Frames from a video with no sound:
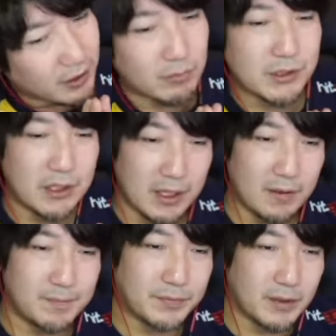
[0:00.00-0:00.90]
もしれない
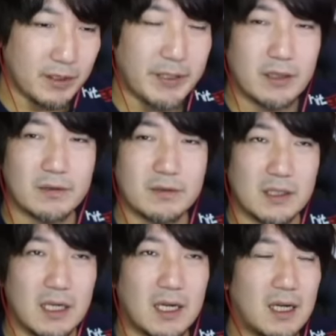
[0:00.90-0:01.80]
海老原君
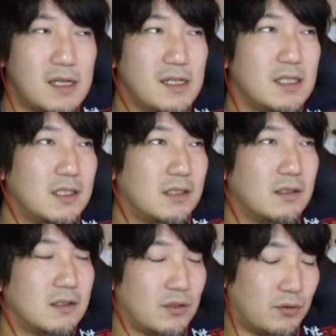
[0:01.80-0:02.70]
が
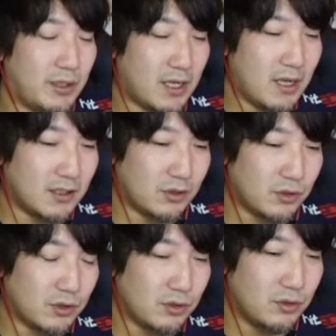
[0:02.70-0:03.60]
その俺が
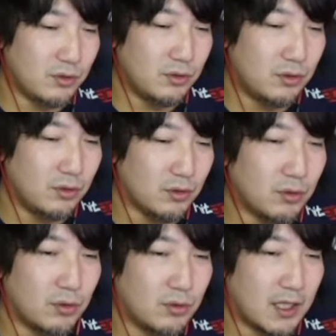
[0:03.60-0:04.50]
スト
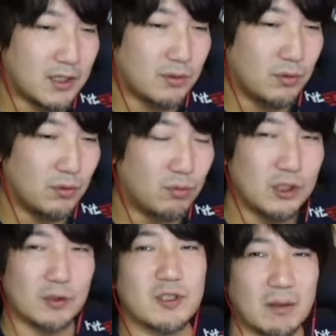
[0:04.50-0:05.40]
のなんかその面
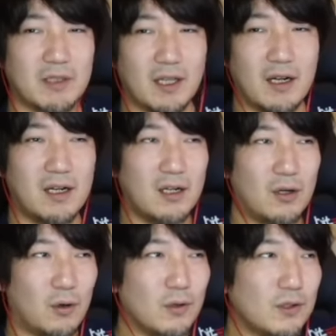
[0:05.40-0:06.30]
白さみたいな
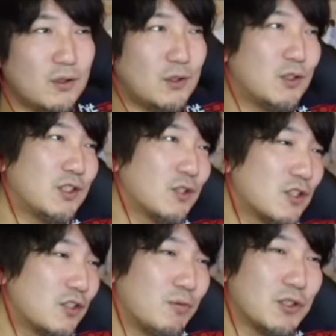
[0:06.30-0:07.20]
本当の
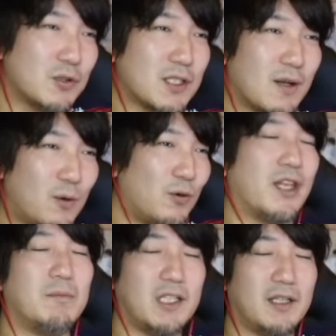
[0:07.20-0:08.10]
ストの面白さはこう
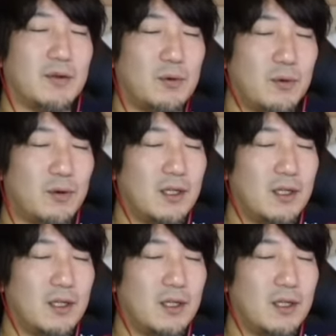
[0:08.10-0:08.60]
だみたいなのを